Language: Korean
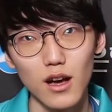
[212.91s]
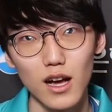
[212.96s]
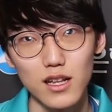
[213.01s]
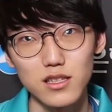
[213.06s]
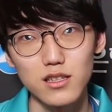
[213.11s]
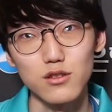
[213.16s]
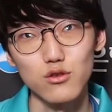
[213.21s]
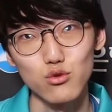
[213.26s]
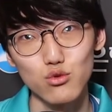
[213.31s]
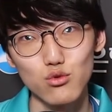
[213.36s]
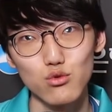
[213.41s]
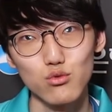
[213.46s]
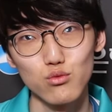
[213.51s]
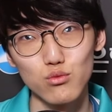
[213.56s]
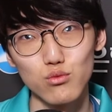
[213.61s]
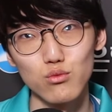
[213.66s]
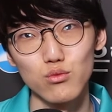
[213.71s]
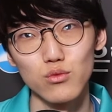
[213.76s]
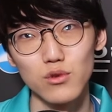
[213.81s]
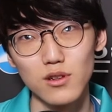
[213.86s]
아직은
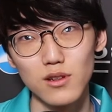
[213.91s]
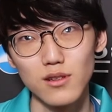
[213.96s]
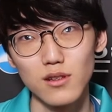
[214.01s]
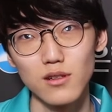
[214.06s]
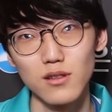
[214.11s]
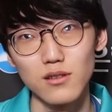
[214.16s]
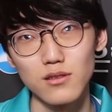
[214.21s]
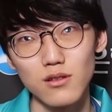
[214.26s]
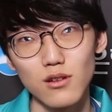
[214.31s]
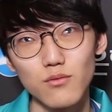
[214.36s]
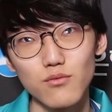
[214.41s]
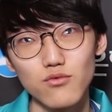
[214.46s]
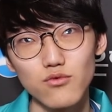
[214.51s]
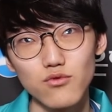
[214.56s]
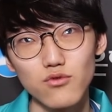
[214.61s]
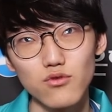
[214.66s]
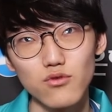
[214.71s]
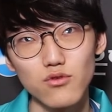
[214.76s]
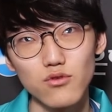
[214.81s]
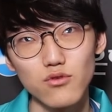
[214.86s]
좀
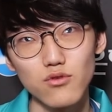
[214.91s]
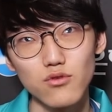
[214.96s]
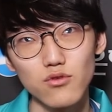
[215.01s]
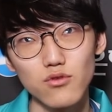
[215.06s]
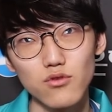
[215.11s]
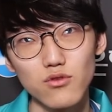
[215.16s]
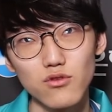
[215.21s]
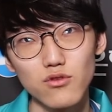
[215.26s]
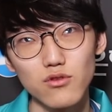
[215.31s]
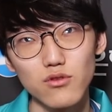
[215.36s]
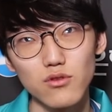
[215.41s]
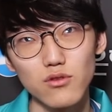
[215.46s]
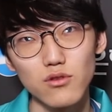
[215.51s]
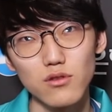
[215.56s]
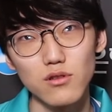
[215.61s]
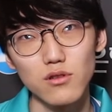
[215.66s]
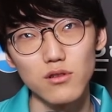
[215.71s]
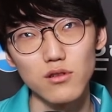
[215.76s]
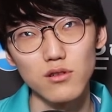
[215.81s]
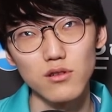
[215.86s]

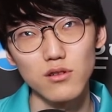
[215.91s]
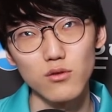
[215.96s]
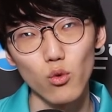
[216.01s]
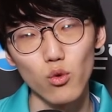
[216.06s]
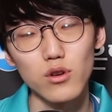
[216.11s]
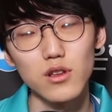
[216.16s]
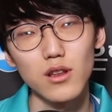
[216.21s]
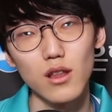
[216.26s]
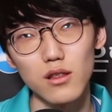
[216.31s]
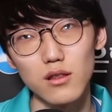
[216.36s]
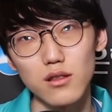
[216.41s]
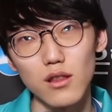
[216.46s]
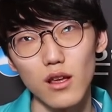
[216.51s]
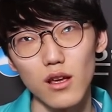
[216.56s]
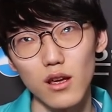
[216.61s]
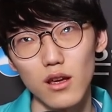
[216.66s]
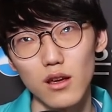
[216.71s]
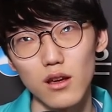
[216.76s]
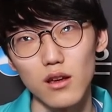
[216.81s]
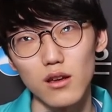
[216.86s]
서부를 오긴
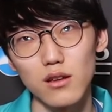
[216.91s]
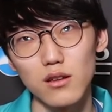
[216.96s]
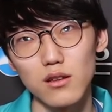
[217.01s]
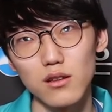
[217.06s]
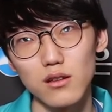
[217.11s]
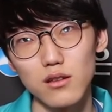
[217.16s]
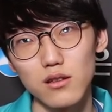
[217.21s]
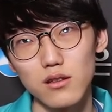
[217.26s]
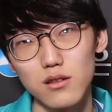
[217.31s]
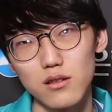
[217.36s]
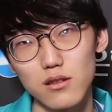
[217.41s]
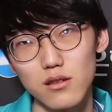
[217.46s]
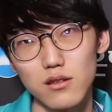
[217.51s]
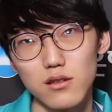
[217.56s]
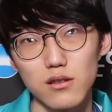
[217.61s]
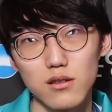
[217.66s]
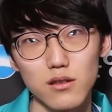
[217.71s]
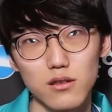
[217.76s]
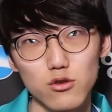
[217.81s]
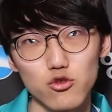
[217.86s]
했는데
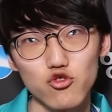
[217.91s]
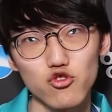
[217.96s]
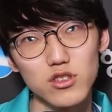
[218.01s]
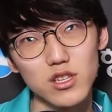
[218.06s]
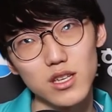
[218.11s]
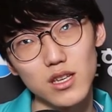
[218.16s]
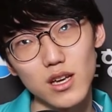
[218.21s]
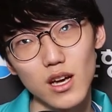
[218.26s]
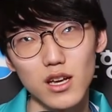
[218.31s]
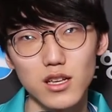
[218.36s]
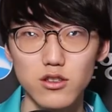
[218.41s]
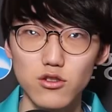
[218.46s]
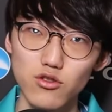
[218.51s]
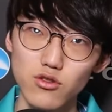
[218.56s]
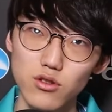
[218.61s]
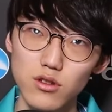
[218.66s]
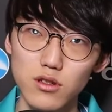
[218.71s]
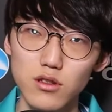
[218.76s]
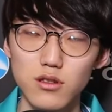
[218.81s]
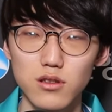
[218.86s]
유지할
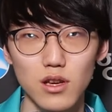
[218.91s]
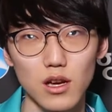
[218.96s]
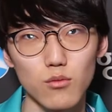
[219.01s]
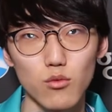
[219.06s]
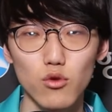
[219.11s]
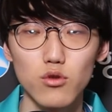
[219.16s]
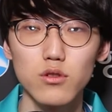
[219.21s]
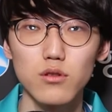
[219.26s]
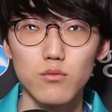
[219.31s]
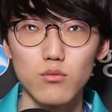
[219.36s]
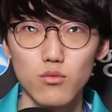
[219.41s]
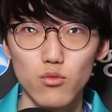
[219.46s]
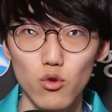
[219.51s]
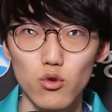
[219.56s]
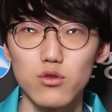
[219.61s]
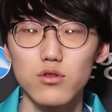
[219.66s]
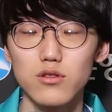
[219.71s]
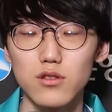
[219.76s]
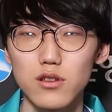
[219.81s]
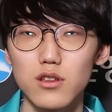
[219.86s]
수 있는 잘 모,
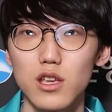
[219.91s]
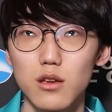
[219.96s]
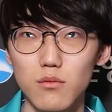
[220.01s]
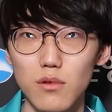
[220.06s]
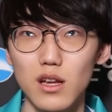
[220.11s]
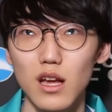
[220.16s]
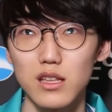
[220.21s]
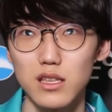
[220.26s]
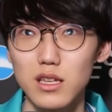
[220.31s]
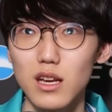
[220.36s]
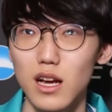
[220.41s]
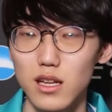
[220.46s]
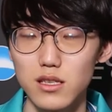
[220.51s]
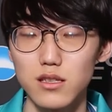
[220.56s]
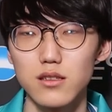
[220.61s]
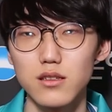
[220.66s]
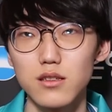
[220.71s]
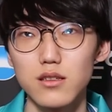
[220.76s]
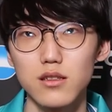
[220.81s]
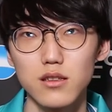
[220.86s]
모르는 느낌?
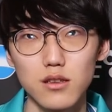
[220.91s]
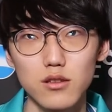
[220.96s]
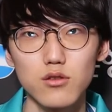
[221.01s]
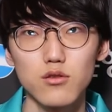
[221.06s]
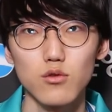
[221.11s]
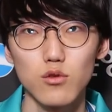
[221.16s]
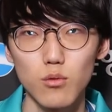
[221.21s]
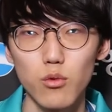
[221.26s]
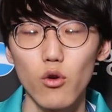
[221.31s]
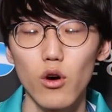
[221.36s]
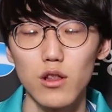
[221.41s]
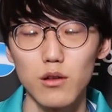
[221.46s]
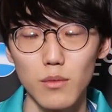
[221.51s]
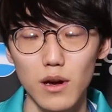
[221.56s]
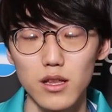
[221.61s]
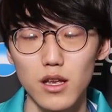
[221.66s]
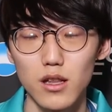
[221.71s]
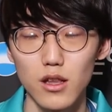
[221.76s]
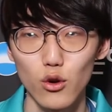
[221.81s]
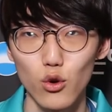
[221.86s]
아직까지는 좀 더 보완을
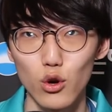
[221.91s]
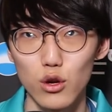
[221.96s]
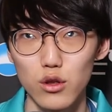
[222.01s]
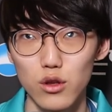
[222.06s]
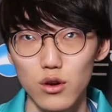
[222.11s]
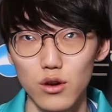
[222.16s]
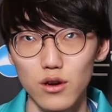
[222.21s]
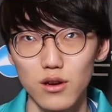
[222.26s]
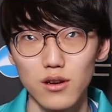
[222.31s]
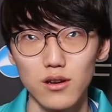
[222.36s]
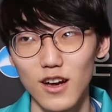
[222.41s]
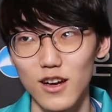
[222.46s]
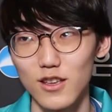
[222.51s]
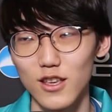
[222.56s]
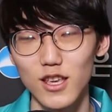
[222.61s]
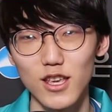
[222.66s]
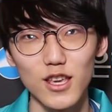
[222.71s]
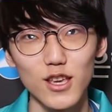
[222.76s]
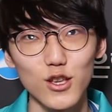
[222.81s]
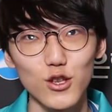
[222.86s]
많이 해야 될 것 같아요. 아
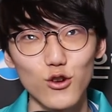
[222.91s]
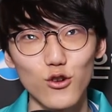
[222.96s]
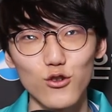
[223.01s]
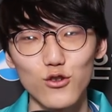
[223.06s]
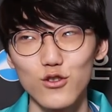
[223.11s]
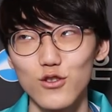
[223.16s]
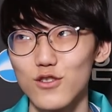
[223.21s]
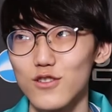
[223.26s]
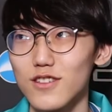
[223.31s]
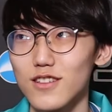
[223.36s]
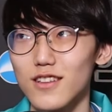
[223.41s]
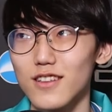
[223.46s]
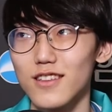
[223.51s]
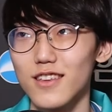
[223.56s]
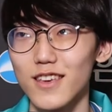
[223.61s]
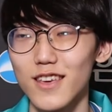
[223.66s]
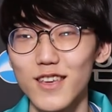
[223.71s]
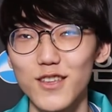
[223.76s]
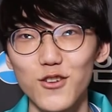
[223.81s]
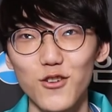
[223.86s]
기인형
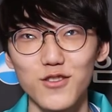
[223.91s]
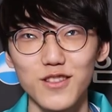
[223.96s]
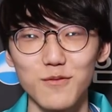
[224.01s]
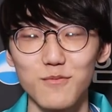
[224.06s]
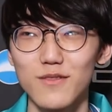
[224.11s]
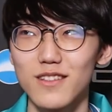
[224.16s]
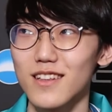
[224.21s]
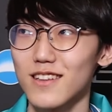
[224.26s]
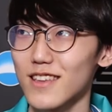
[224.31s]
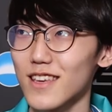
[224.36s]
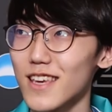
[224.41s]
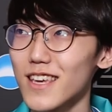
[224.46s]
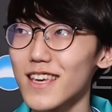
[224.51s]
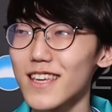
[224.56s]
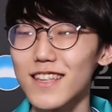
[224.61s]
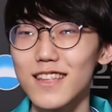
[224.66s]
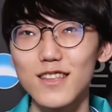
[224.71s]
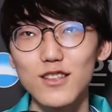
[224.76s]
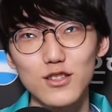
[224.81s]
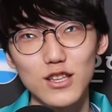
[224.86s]
기인형님 일단
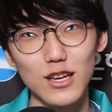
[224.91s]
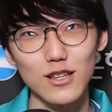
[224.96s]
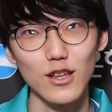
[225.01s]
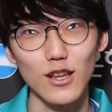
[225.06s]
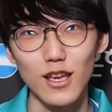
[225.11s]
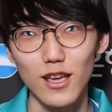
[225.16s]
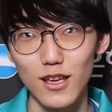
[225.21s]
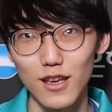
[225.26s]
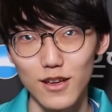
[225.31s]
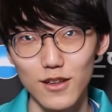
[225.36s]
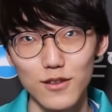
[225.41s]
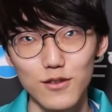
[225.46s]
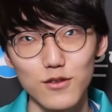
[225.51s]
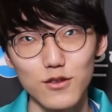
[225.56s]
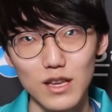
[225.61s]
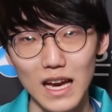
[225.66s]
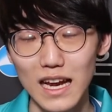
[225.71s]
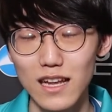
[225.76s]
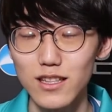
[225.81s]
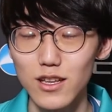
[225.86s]
기인 제가 되게
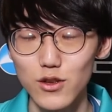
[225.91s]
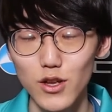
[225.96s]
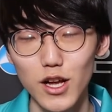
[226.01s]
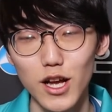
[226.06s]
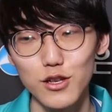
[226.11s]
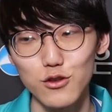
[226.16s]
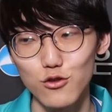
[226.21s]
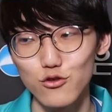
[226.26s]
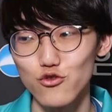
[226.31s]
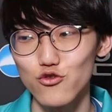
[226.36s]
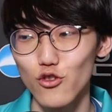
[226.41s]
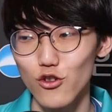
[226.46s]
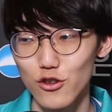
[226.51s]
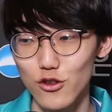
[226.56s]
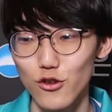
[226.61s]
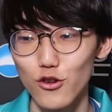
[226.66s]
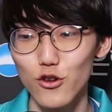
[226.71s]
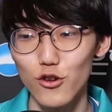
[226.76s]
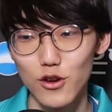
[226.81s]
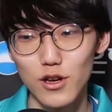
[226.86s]
잘한다고 생각하는
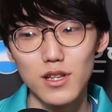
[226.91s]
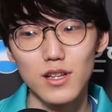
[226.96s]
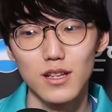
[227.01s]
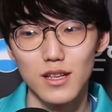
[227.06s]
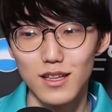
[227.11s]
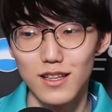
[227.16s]
선수라서